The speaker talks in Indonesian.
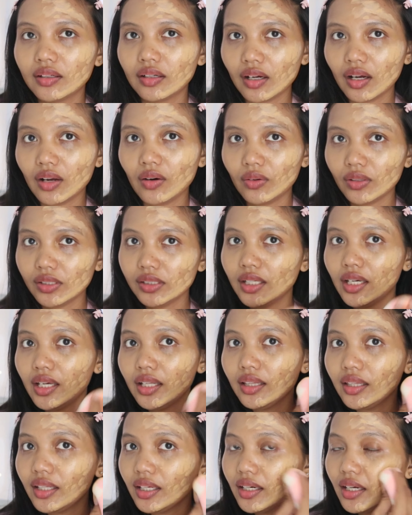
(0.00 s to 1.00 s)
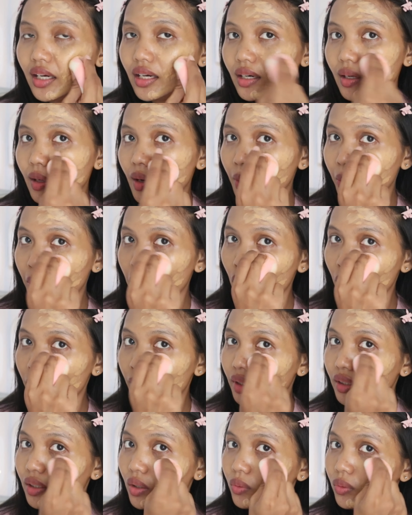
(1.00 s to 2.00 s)
kalau skin tint karena
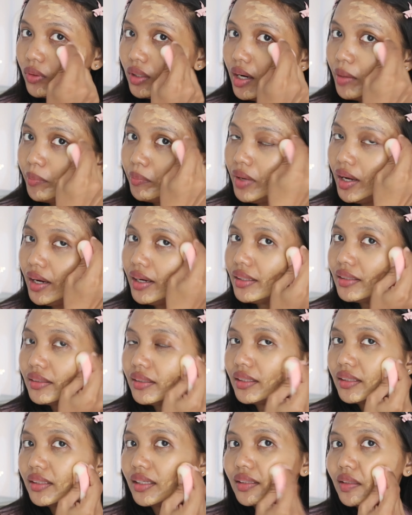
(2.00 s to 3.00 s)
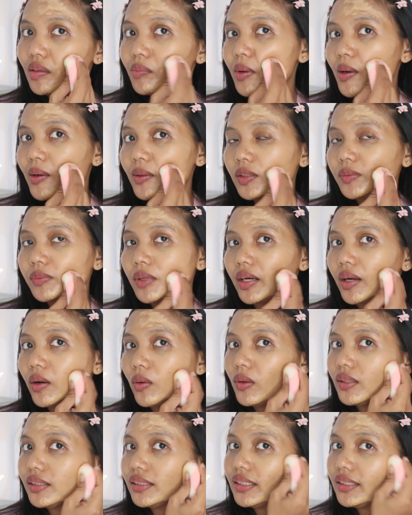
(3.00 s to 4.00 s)
bawah mataku gelap banget tetap harus pakai
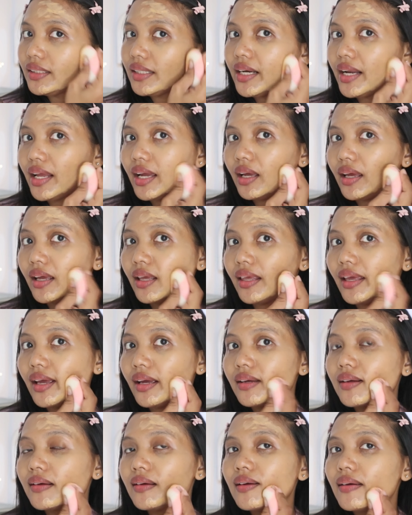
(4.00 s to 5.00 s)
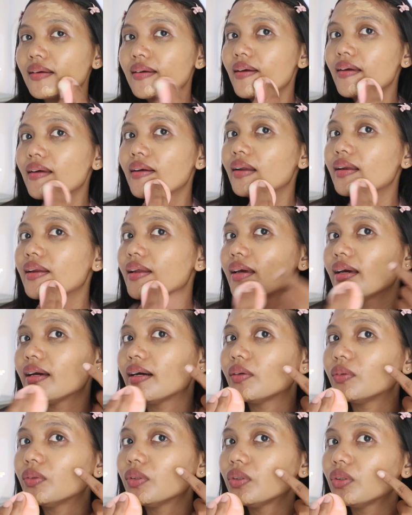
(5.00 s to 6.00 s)
concealer deh kayaknya
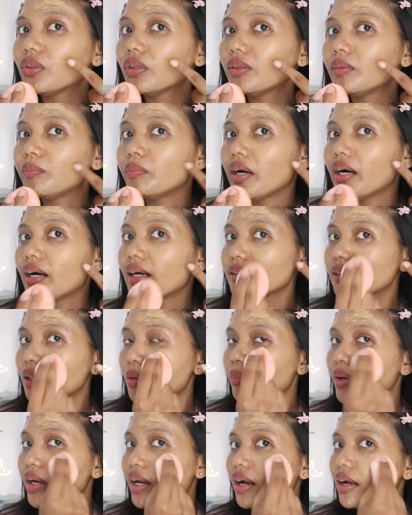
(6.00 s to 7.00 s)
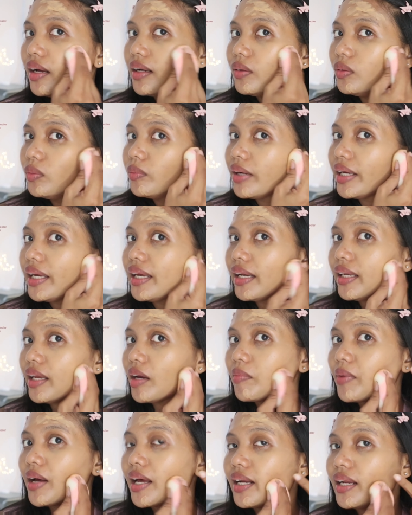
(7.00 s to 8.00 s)
dia untuk bekas kemerahan lumayan
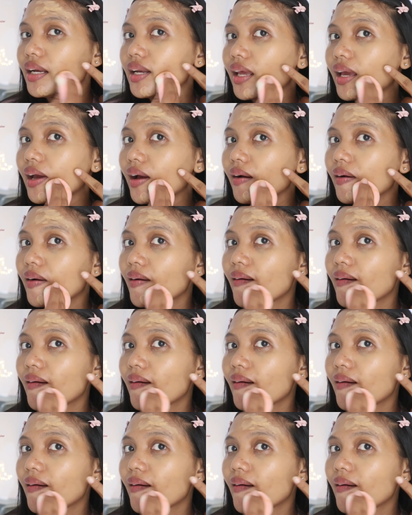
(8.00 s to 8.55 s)
nyamarin ya